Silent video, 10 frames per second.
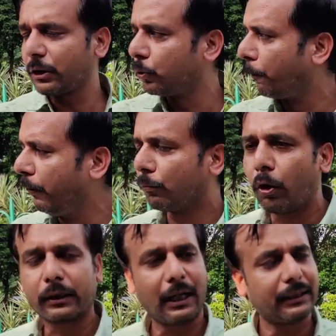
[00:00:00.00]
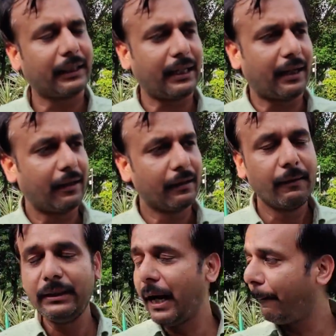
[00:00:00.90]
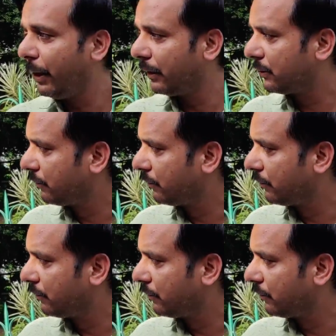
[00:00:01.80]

क्या सुप्रीम कोर्ट गलत है क्या या फिर